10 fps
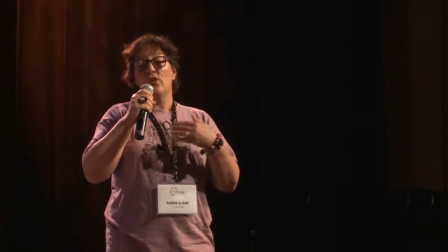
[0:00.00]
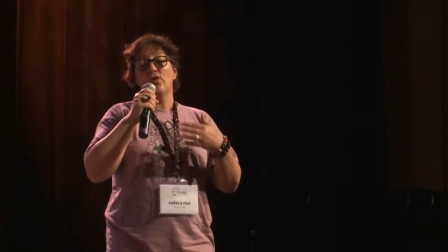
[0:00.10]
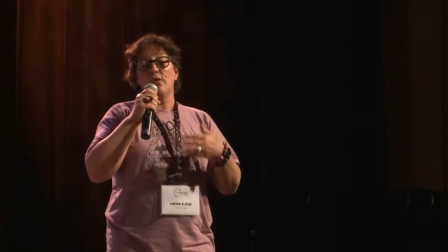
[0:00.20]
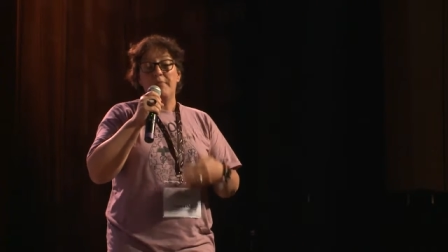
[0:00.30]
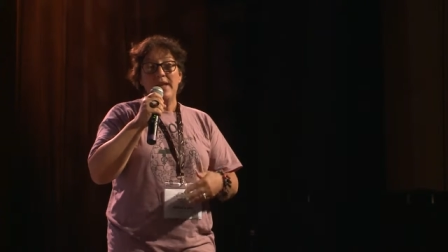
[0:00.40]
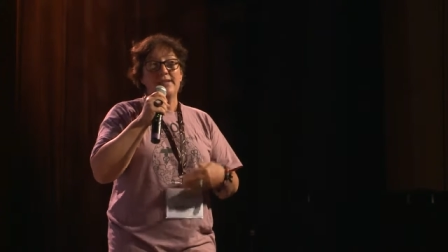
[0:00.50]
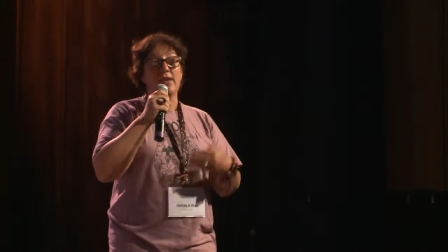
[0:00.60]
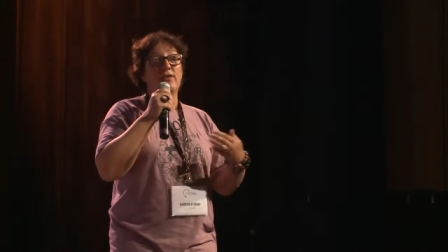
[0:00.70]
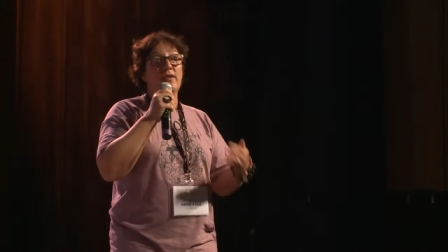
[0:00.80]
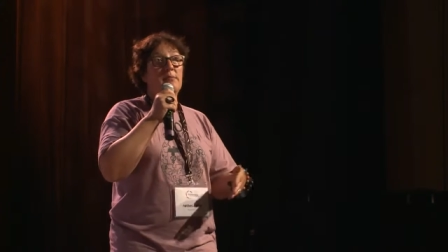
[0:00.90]
occurrences de
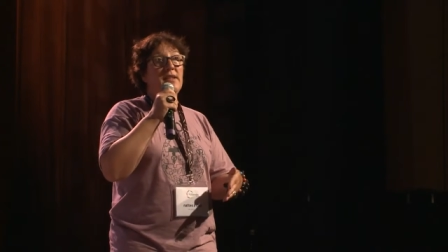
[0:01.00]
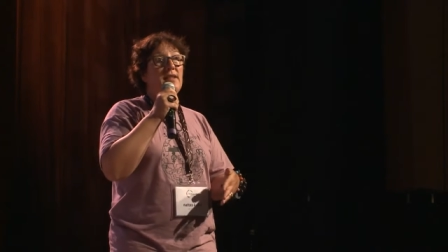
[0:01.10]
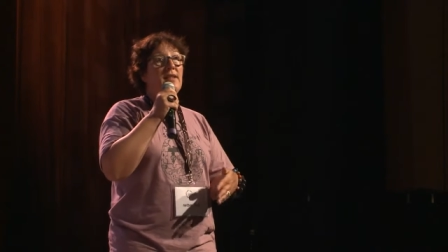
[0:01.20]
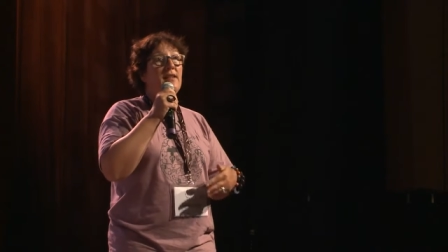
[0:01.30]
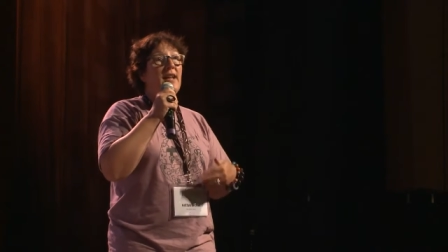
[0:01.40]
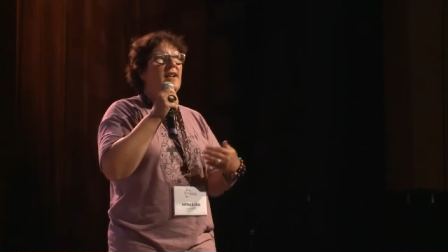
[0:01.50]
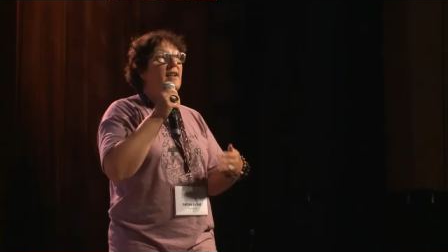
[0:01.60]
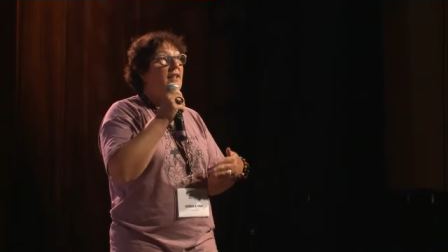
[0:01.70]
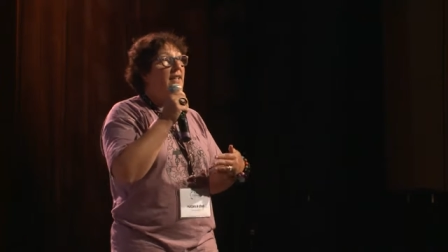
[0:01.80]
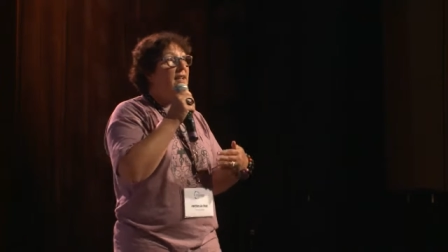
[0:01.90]
personnes féminines à
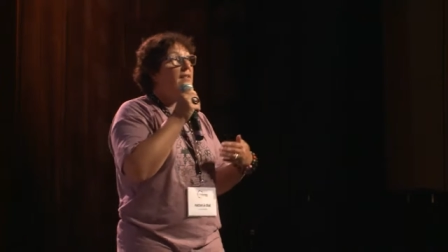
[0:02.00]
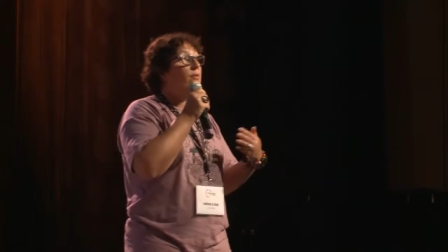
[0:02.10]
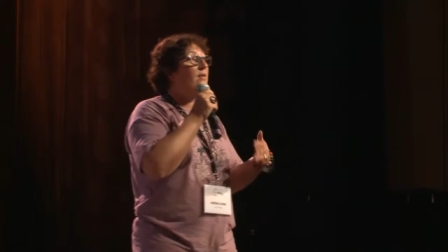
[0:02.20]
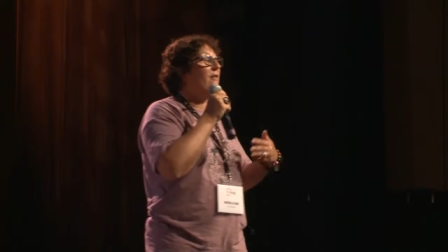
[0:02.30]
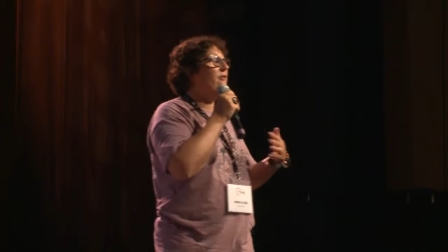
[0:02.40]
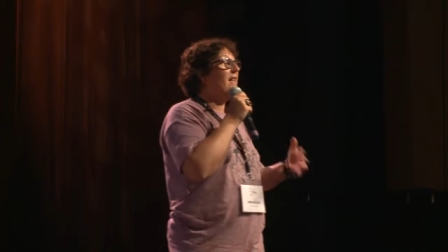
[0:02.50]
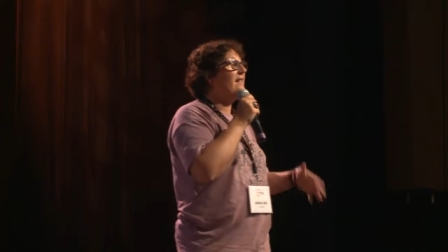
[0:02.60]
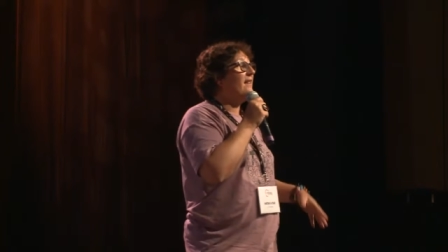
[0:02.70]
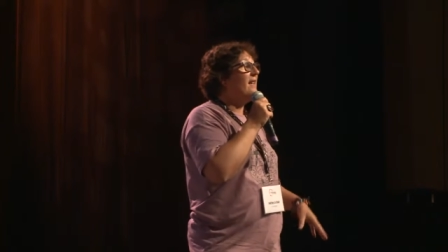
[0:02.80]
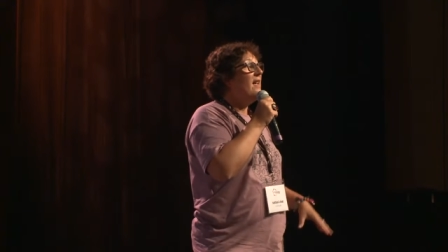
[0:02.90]
laquelle sont
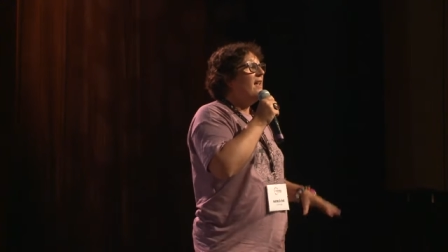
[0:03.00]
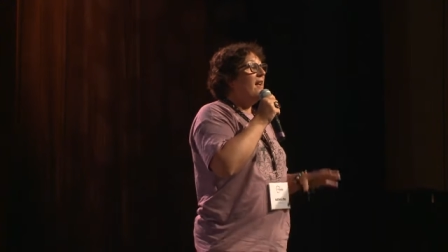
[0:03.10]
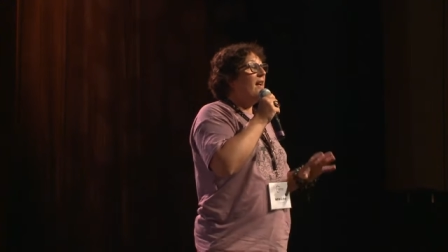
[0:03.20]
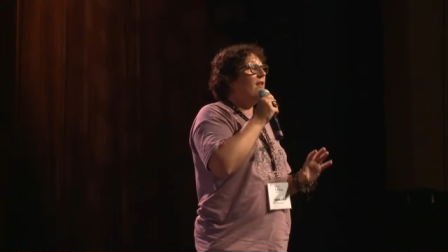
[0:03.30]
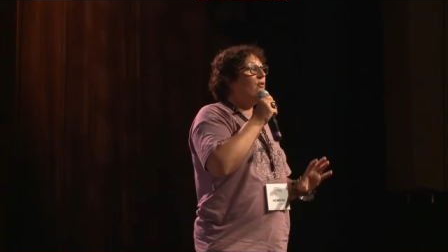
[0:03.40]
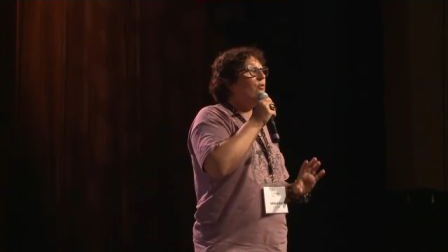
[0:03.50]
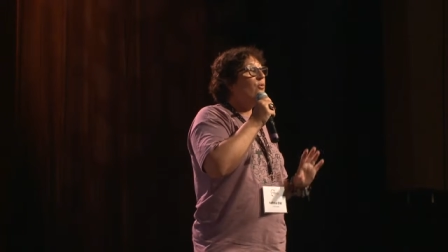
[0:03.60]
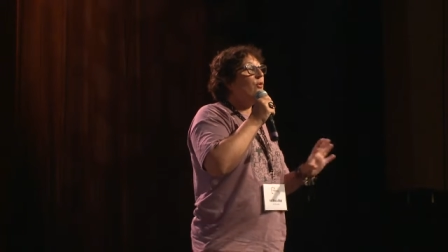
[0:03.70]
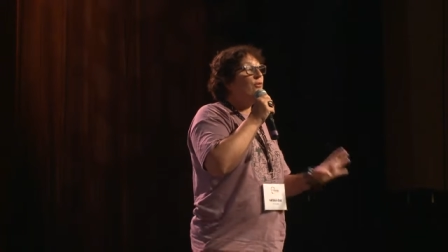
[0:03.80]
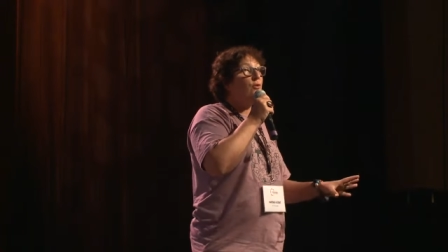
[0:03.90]
affectées un
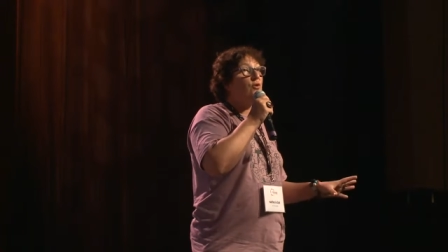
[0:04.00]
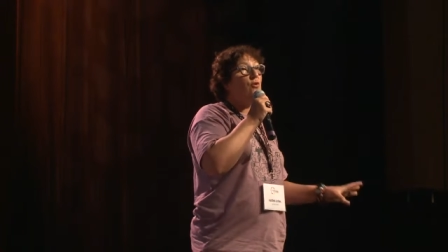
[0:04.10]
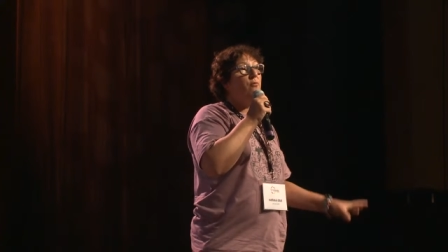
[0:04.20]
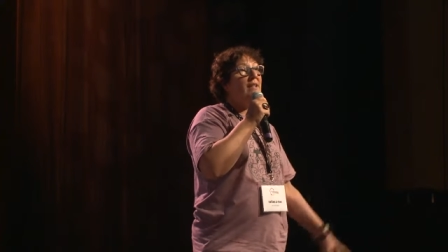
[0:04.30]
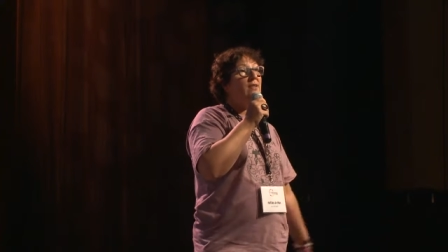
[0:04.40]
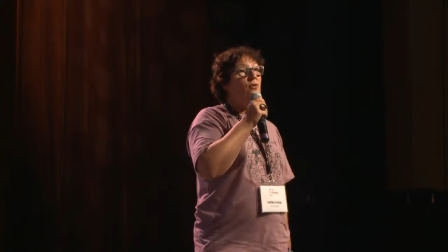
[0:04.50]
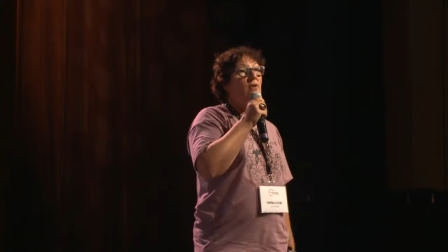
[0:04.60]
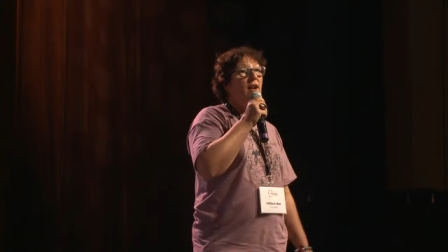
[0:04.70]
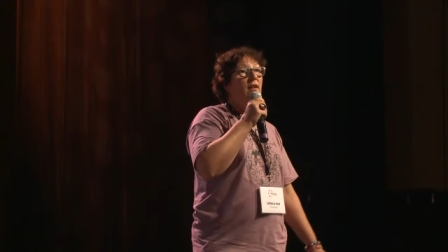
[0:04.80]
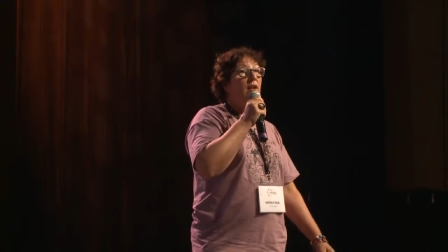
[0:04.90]
nom de fonction
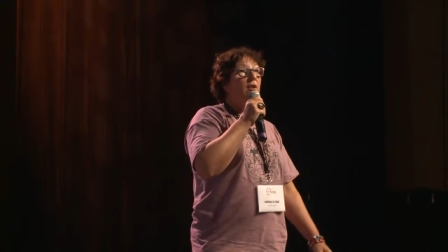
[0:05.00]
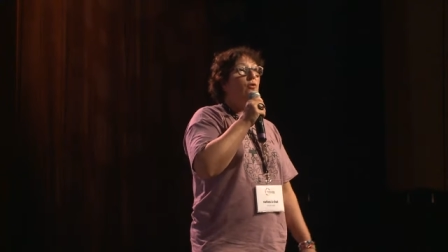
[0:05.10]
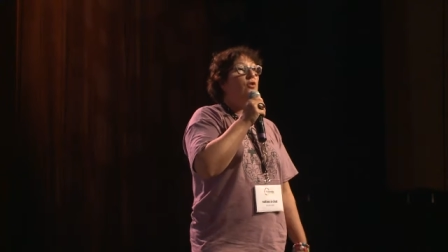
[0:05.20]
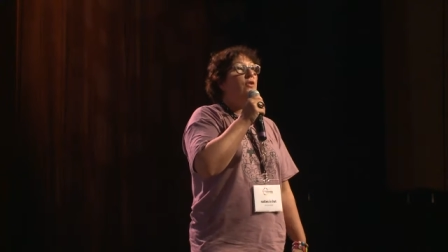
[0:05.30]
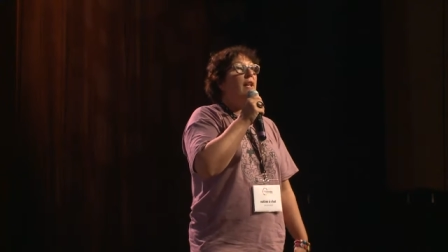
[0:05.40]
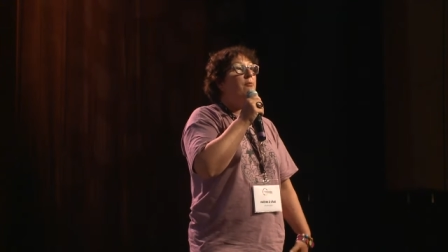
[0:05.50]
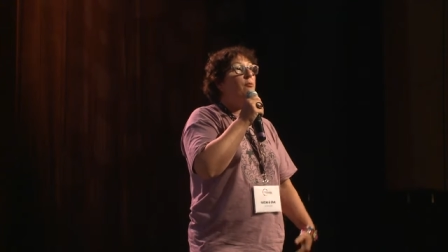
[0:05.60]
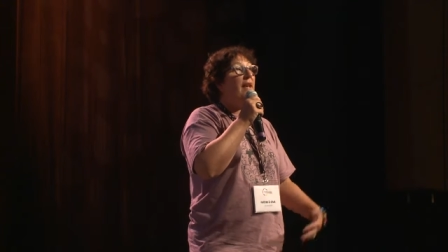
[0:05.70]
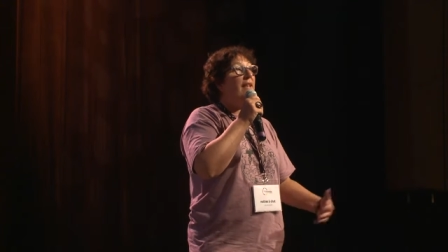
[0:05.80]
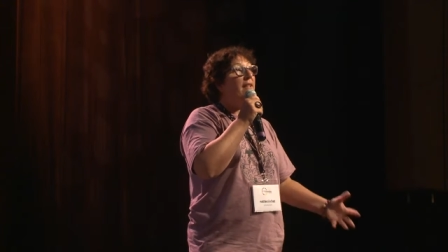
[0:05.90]
masculin. Donc il y en a à
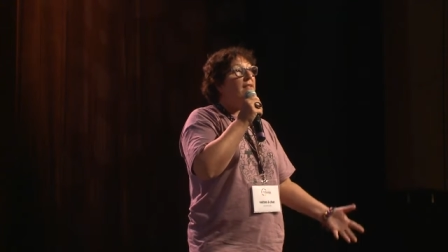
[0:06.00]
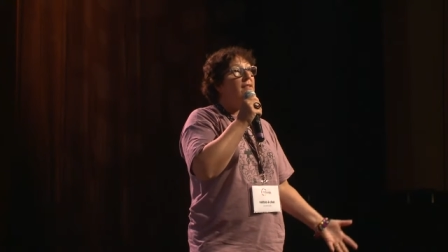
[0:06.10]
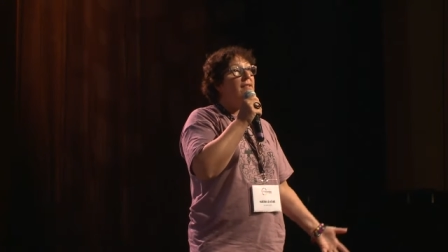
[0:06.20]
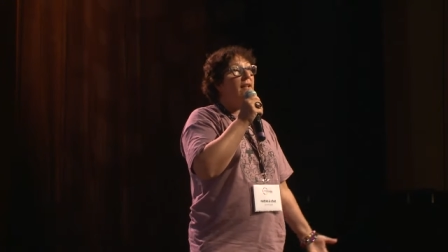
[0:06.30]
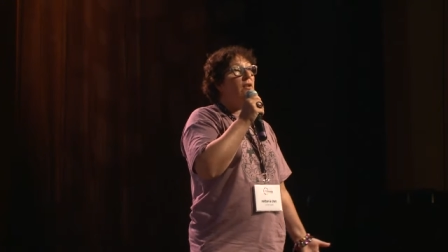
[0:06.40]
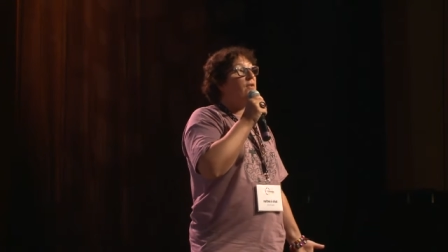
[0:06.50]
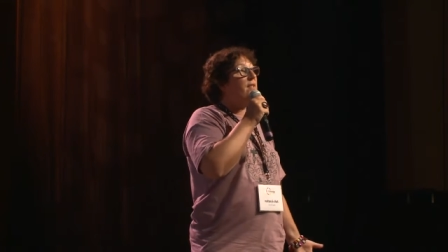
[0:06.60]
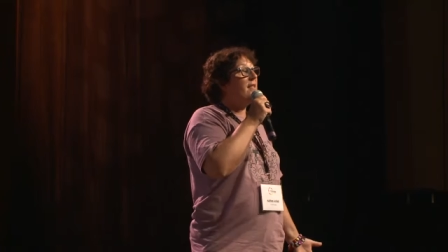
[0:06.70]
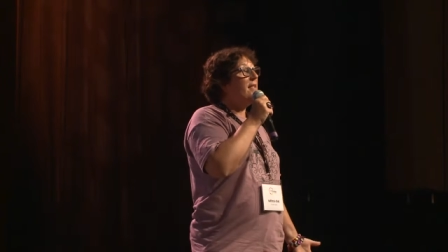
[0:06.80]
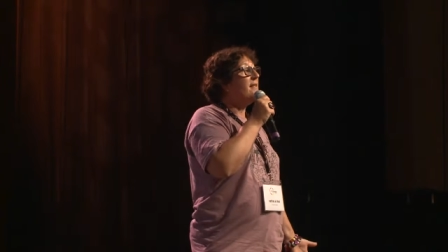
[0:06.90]
peu près
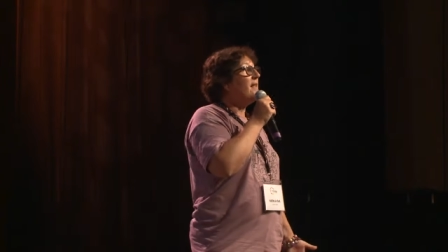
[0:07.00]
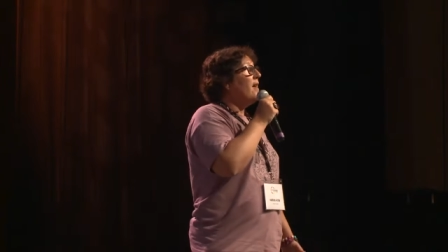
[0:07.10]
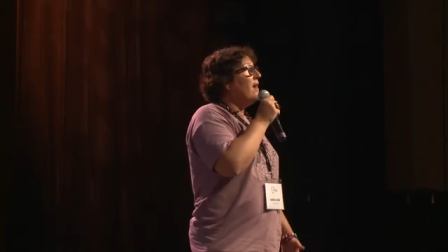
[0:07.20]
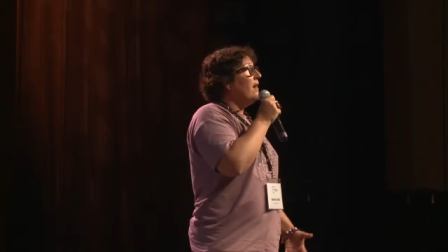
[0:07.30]
456.